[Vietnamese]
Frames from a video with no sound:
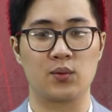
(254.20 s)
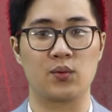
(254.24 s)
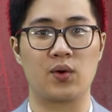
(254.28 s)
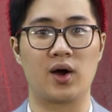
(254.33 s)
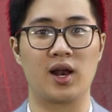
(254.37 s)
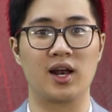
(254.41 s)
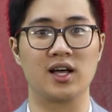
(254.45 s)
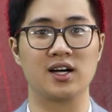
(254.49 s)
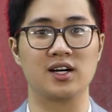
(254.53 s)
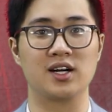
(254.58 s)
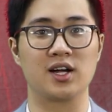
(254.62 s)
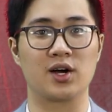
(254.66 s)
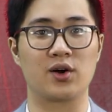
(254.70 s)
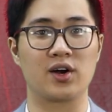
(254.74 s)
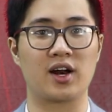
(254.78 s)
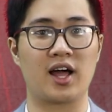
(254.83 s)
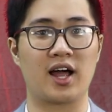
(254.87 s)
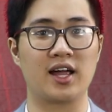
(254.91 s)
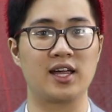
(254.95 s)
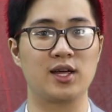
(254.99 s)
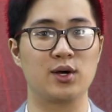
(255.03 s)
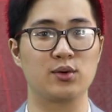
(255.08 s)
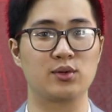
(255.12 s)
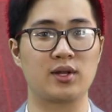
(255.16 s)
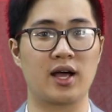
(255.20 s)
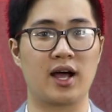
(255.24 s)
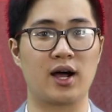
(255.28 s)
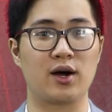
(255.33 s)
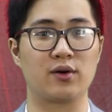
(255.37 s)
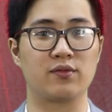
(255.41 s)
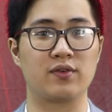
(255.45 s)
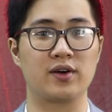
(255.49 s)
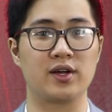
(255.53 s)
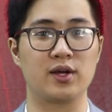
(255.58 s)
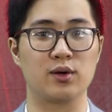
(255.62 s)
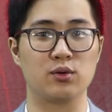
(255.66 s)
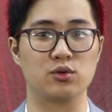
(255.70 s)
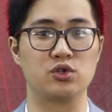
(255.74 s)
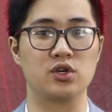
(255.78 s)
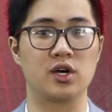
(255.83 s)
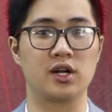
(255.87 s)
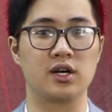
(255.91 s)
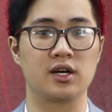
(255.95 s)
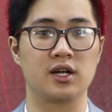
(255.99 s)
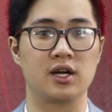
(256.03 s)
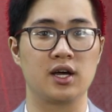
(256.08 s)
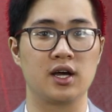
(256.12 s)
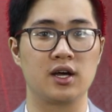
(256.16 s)
Quả là người con gái hiếu thảo và hiểu
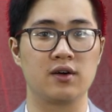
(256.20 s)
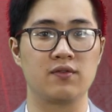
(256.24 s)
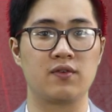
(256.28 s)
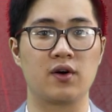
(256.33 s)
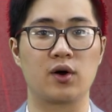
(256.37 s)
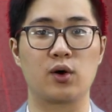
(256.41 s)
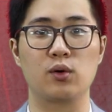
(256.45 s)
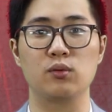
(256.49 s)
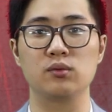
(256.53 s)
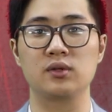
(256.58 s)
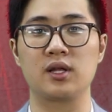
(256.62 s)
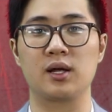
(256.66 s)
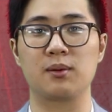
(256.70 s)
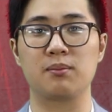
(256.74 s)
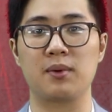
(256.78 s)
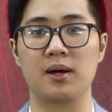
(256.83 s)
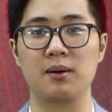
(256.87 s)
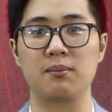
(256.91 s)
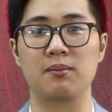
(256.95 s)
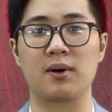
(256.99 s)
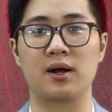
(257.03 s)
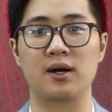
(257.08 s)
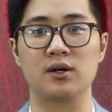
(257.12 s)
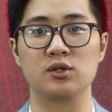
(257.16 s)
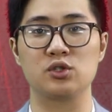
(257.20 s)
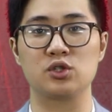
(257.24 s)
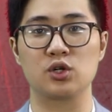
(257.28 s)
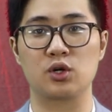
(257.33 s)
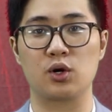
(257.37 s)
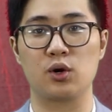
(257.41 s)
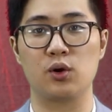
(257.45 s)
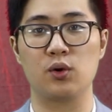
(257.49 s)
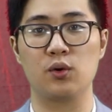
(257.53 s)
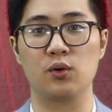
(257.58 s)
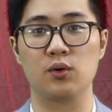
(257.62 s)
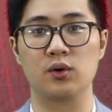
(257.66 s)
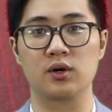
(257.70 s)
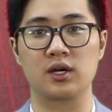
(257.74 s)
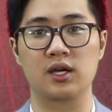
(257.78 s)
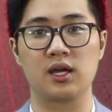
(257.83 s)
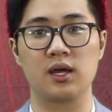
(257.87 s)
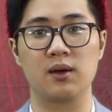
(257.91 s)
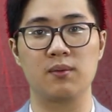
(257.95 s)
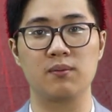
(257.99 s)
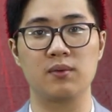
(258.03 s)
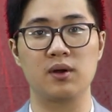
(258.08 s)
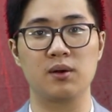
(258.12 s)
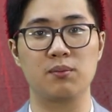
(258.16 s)
chuyện, và cũng thật may mắn cho cô
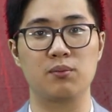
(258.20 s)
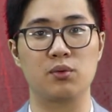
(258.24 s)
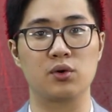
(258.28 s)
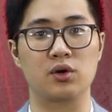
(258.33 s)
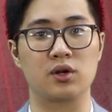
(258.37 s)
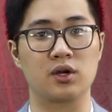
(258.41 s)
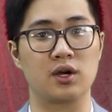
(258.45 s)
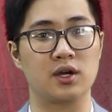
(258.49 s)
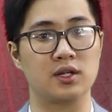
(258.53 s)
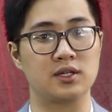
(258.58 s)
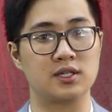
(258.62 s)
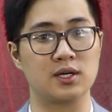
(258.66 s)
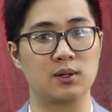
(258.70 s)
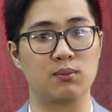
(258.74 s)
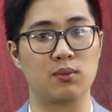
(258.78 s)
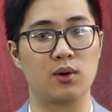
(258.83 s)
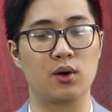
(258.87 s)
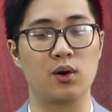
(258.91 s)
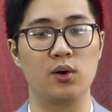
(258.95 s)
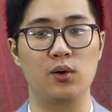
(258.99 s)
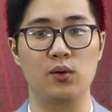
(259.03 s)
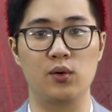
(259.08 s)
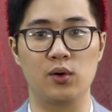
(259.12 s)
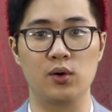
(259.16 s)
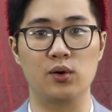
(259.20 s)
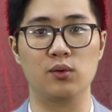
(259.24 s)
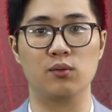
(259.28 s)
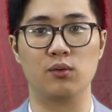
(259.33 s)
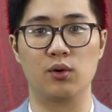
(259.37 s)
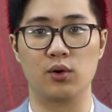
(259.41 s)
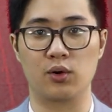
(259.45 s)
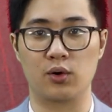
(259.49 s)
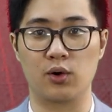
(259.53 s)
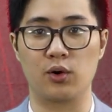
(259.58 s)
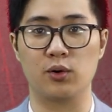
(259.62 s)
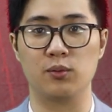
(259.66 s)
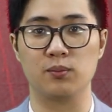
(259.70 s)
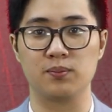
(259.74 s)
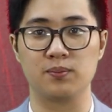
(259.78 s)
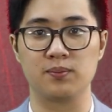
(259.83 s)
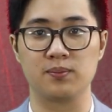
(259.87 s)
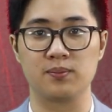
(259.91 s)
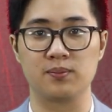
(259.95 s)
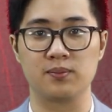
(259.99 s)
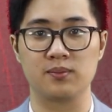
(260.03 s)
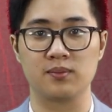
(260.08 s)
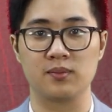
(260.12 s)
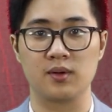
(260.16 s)
kiếm được một người chồng luôn ủng hộ cô.
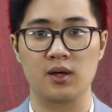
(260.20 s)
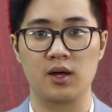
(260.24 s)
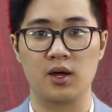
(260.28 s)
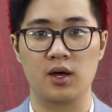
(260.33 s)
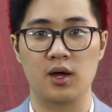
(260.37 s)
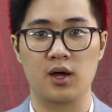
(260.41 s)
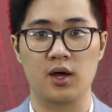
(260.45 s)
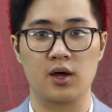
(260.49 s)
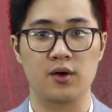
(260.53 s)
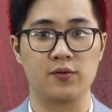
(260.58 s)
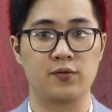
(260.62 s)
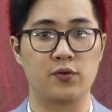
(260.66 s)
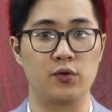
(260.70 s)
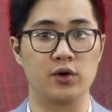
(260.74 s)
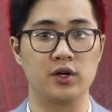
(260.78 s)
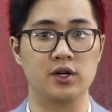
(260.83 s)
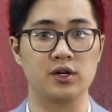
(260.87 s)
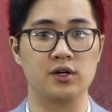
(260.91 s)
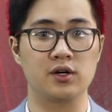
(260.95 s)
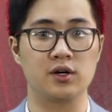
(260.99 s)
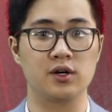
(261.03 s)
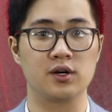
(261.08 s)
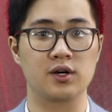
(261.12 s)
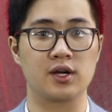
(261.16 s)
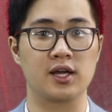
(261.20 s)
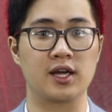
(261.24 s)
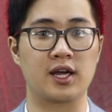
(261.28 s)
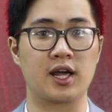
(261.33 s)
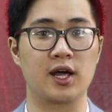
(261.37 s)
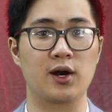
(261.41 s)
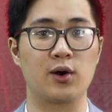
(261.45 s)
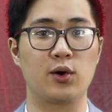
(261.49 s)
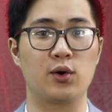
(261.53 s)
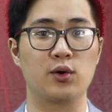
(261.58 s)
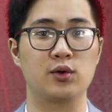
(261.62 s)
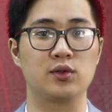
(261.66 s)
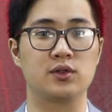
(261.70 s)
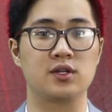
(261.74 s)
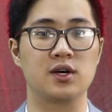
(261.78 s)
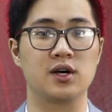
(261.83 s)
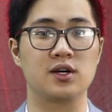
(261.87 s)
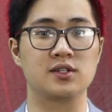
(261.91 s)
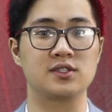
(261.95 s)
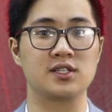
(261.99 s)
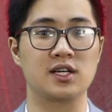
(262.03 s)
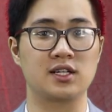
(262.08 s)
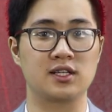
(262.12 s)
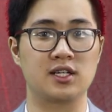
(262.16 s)
Phụ nữ khi kết hôn
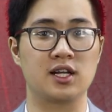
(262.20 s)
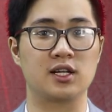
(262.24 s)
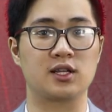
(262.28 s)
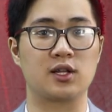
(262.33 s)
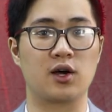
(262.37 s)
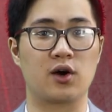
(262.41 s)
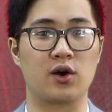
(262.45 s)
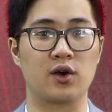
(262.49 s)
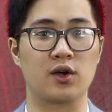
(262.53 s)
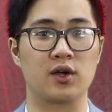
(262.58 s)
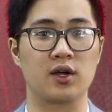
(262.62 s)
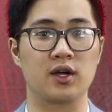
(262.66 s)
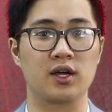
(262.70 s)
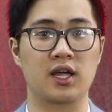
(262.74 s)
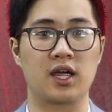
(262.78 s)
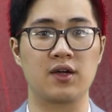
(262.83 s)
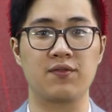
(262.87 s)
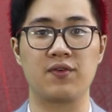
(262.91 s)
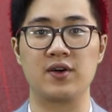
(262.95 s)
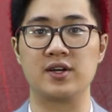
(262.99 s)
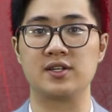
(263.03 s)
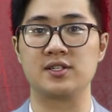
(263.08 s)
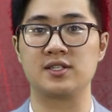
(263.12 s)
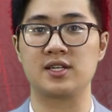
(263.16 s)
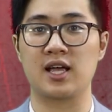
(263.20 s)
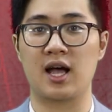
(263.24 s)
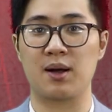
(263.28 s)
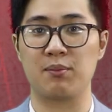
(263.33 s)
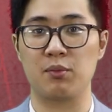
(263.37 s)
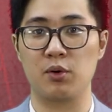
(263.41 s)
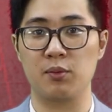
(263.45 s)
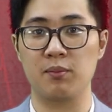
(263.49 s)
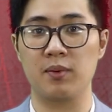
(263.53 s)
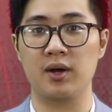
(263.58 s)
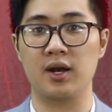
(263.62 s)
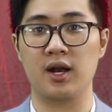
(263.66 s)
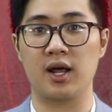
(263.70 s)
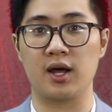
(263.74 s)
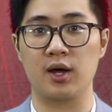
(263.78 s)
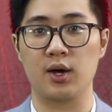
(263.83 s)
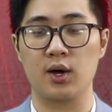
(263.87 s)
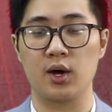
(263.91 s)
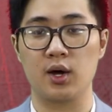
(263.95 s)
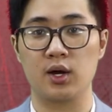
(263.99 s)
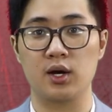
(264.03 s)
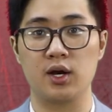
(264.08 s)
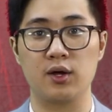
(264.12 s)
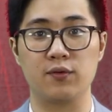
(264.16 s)
thường rất thiệt thòi khi phải xa bố mẹ đẻ
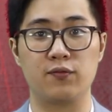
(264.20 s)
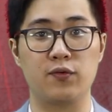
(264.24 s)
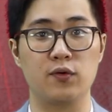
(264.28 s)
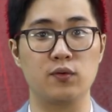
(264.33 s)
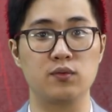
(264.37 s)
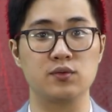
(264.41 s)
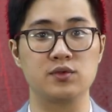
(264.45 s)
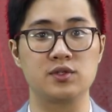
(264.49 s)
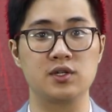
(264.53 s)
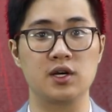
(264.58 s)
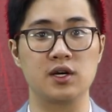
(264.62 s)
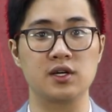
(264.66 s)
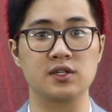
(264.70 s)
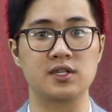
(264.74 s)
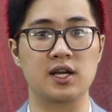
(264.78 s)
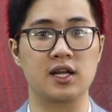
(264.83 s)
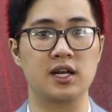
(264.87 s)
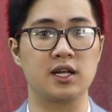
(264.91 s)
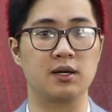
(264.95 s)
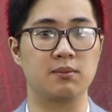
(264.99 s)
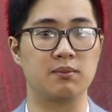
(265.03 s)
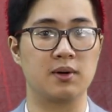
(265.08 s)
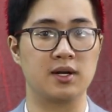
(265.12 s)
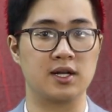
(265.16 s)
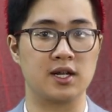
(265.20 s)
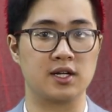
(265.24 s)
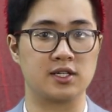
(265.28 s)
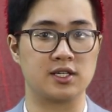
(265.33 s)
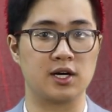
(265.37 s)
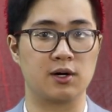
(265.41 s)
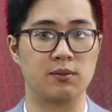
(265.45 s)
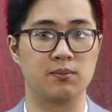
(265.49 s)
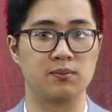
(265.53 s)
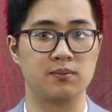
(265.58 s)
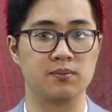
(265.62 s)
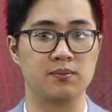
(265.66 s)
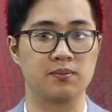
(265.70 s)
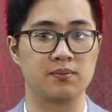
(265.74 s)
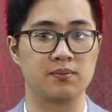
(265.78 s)
để phụng dưỡng gia đình bên nhà chồng.